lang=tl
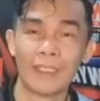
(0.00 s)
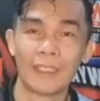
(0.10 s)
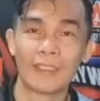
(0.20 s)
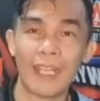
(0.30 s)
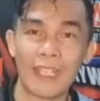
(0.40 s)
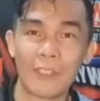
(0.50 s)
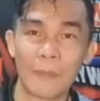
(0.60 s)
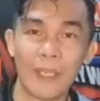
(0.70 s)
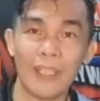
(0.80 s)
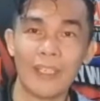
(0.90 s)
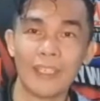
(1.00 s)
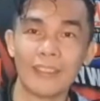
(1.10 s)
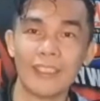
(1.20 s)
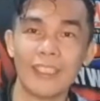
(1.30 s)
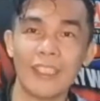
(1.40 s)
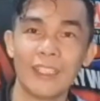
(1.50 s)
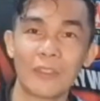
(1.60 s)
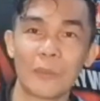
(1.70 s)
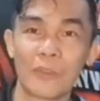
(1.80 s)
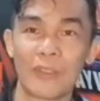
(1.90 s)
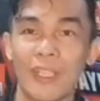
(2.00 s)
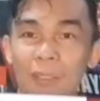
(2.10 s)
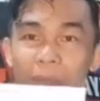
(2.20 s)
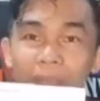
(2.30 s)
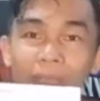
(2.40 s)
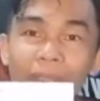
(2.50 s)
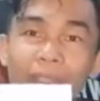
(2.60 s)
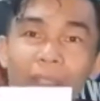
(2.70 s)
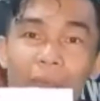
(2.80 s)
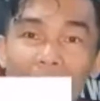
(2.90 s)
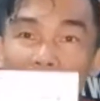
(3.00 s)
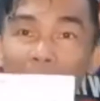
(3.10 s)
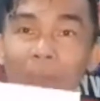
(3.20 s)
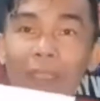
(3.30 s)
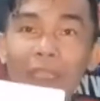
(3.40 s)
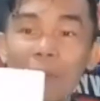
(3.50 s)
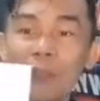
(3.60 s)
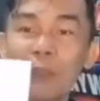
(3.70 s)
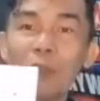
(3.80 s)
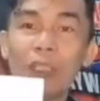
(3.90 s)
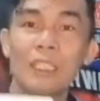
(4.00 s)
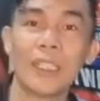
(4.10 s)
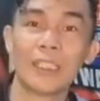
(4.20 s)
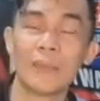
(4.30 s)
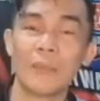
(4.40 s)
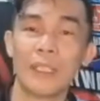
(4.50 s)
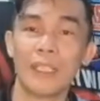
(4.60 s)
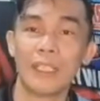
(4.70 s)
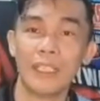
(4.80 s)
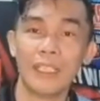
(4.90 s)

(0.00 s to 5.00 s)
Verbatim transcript: nataas pa ang ating uh, subscriber at uh, marami pa tayong matulungan na ating mga